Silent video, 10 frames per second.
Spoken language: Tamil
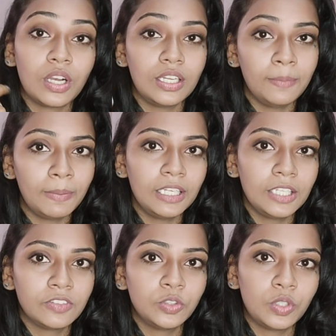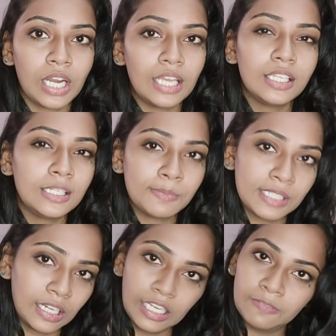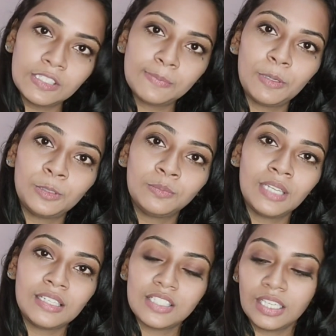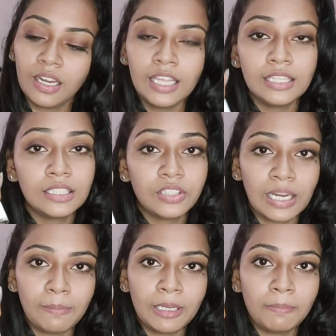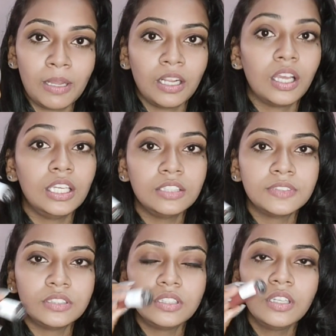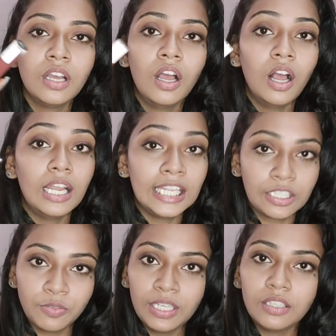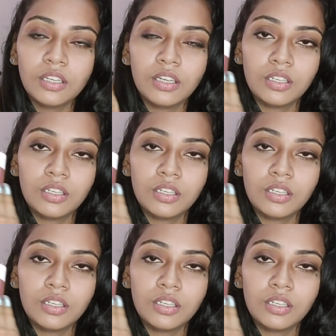கண்டிப்பாக நீங்கள் வந்து ஒரு நல்ல லிப்ஸ்டிக்கில் இன்வெஸ்ட் பண்ணணும்னு நினச்சிங்கன்னா இதை ட்ரை பண்ணி பாருங்கள் இது வந்து லிக்விட்